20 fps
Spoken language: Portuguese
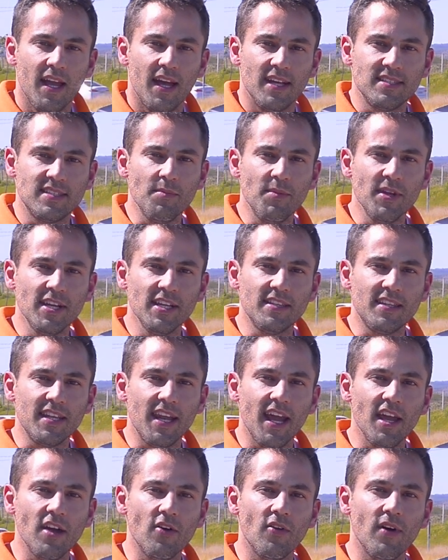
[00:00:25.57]
Essa Big
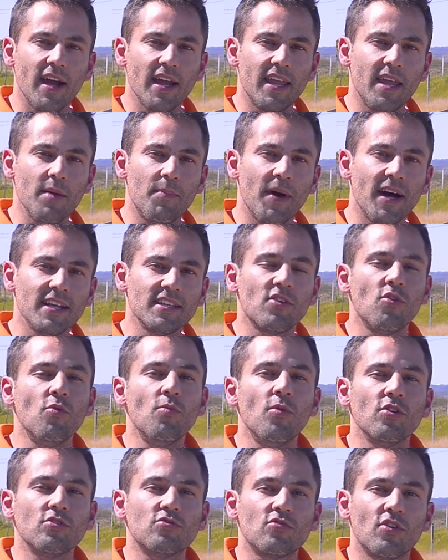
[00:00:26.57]
Trail é equipada com
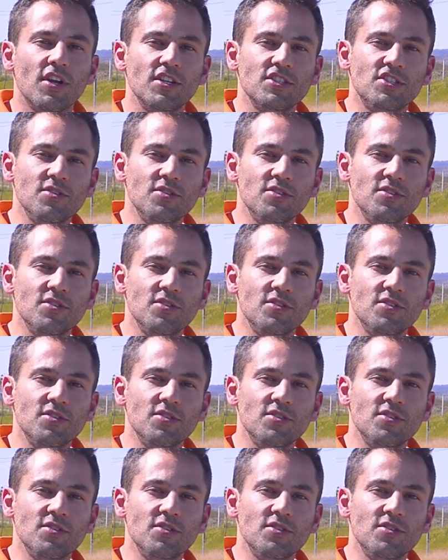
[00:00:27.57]
motor